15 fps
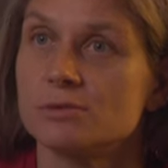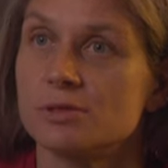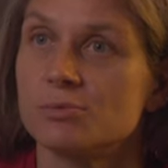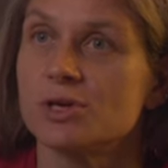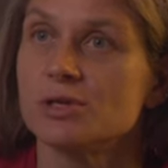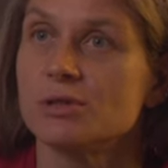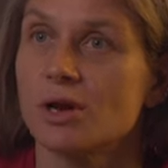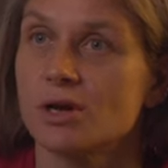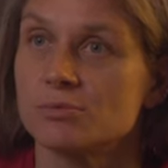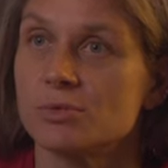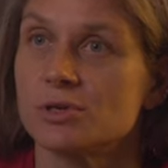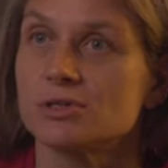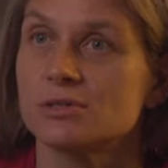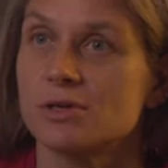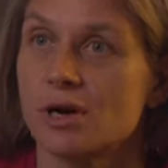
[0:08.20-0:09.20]
Дмитрий,
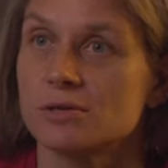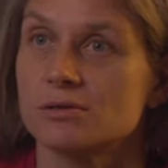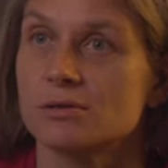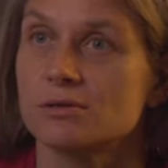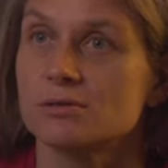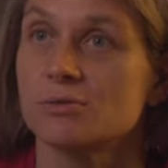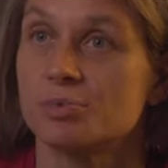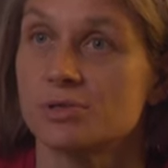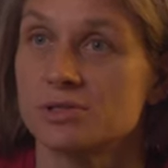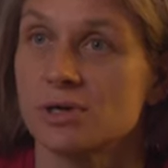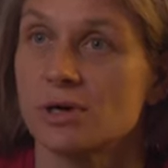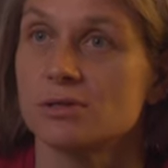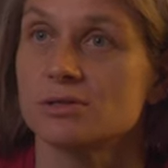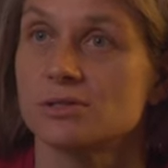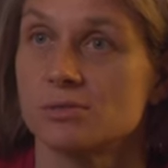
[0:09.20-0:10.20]
администратор,
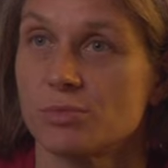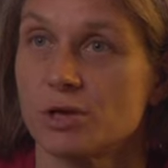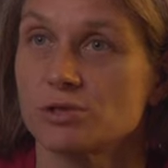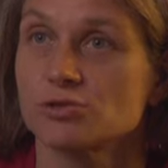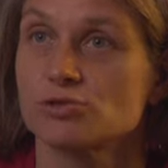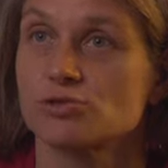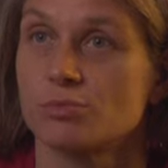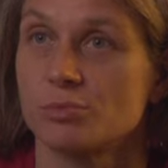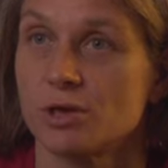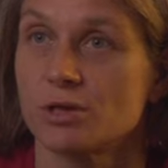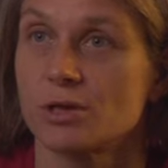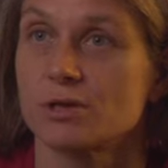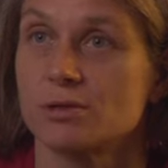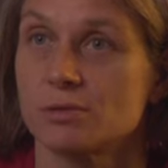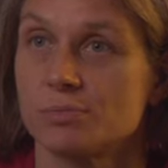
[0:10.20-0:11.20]
написал смс, что мне
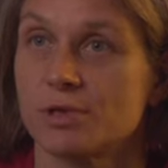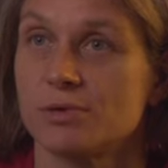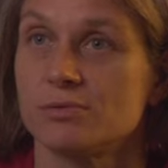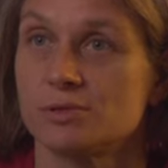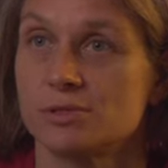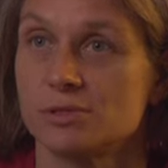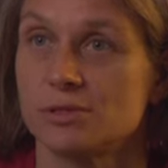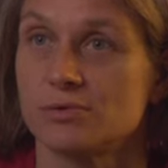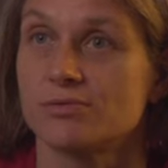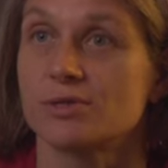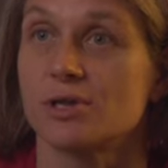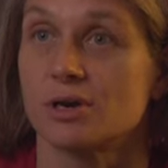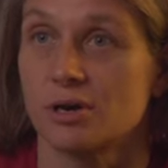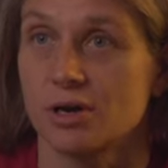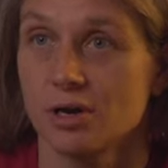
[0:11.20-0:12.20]
надо привести
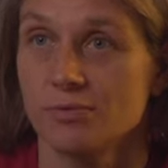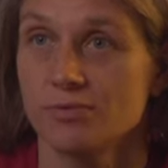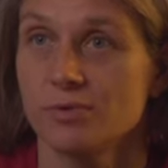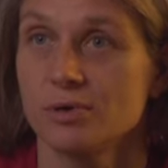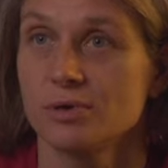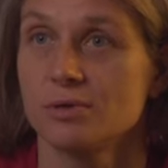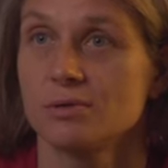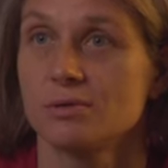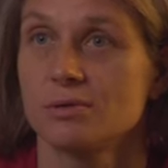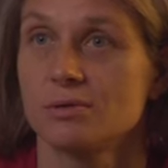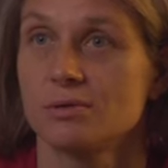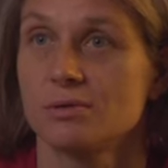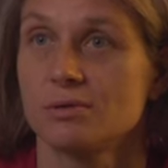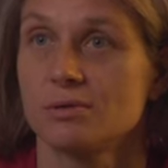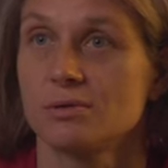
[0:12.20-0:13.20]
фотографии
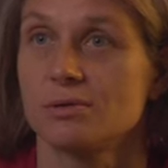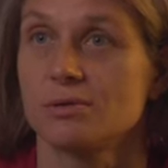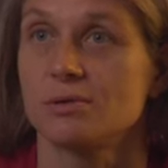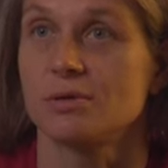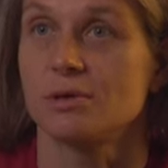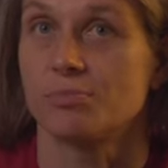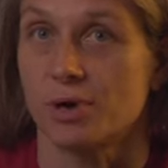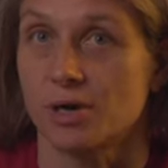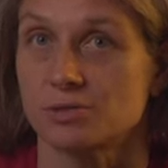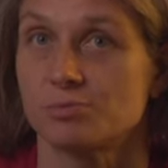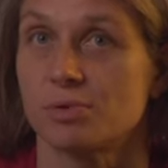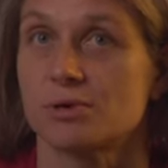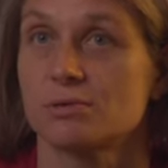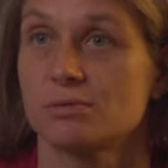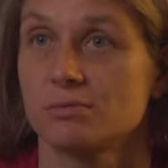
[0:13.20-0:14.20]
и
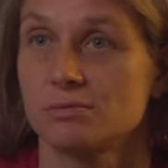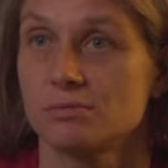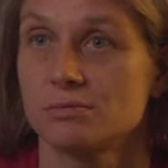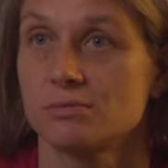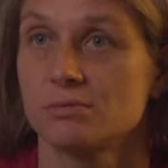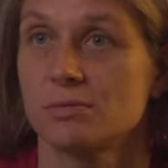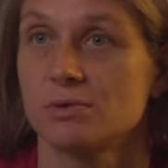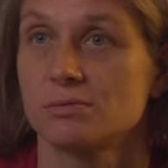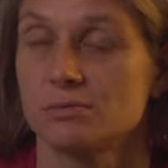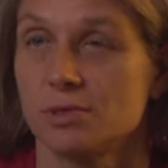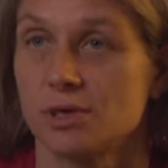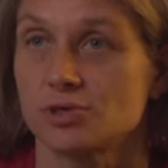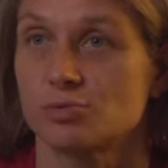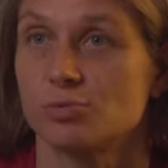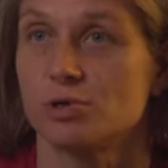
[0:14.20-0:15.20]
паспорт
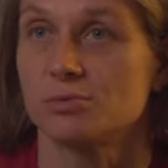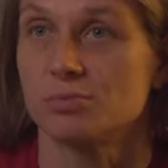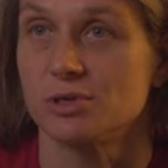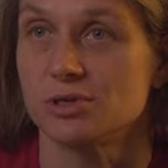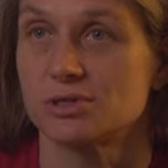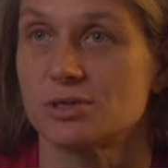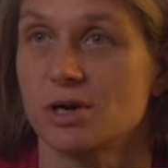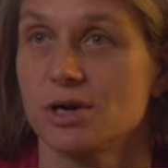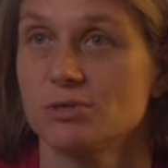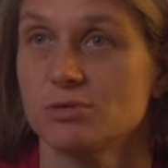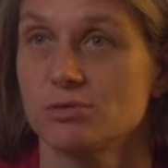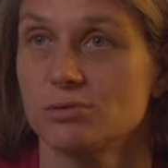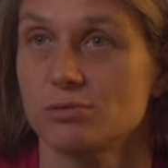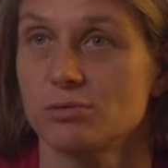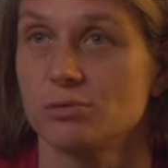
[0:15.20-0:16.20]
нашему
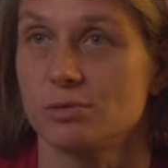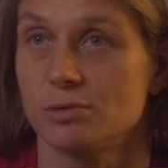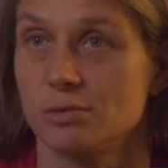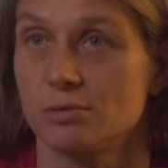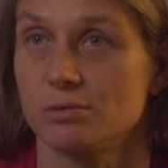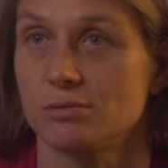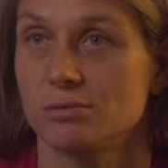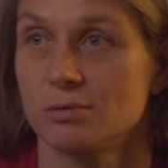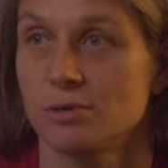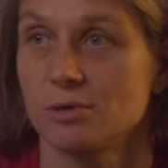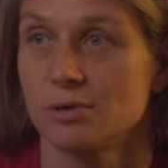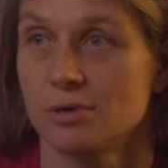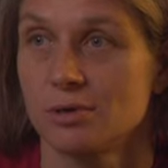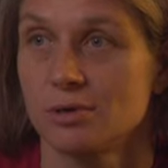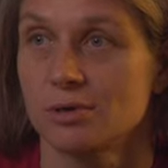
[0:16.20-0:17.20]
администратору, и
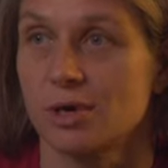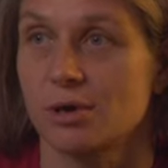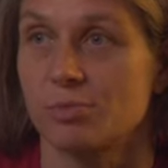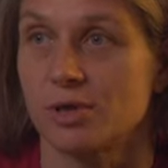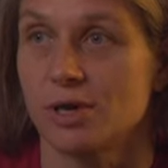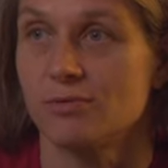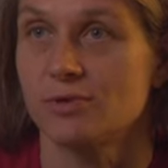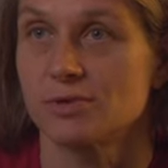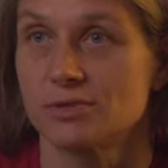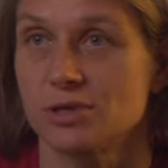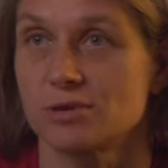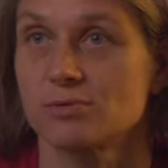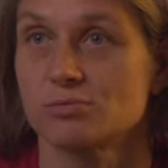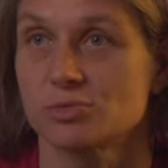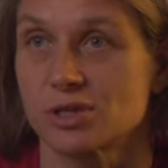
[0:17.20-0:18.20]
как бы я в
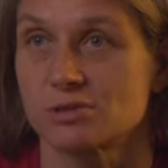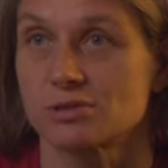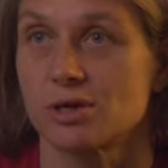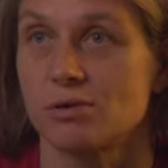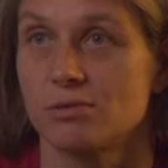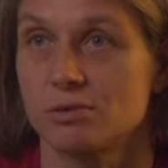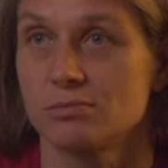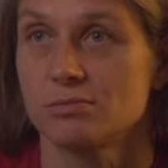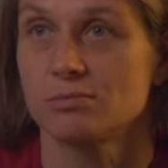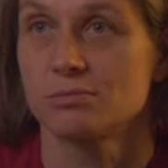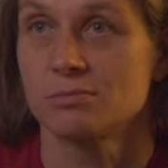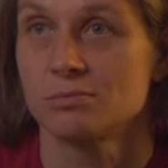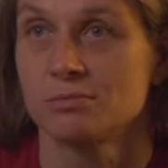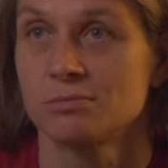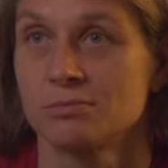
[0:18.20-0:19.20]
резервном составе.
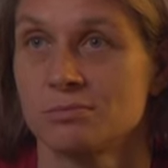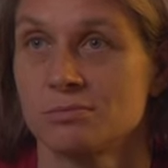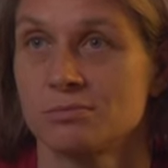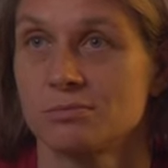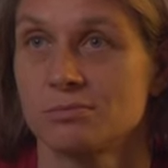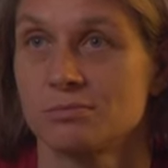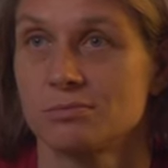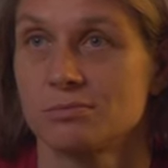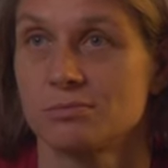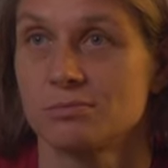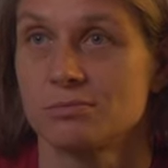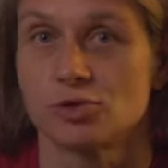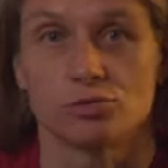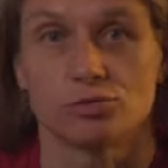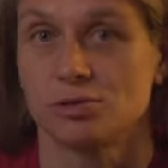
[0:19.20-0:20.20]

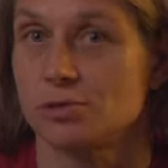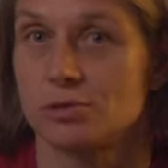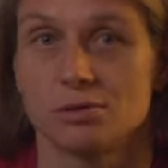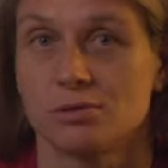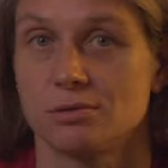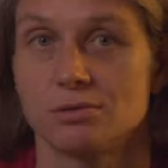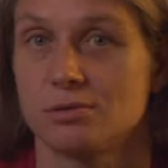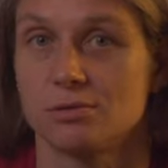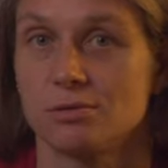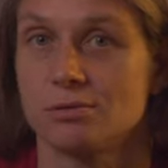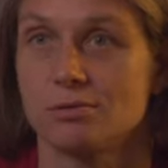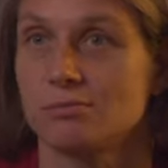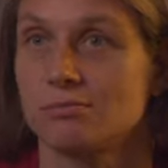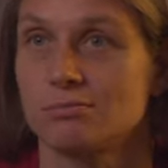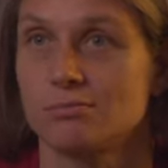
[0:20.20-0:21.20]
То есть это
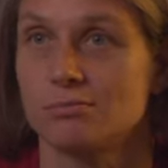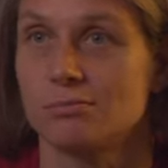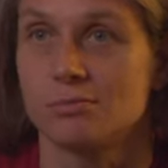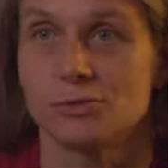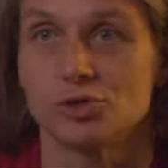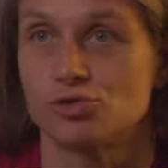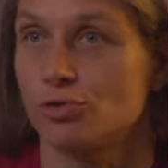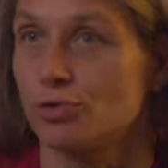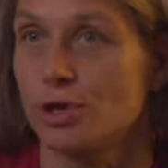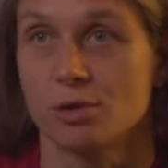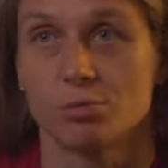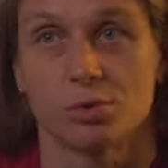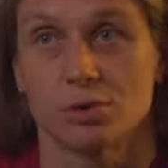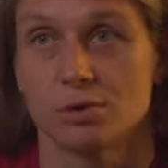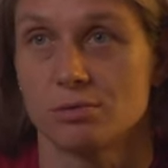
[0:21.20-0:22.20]
ничего не
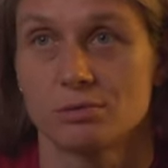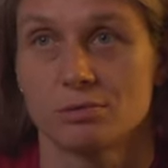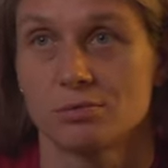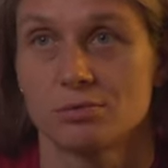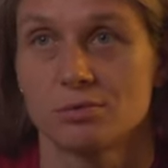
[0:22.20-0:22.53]
было.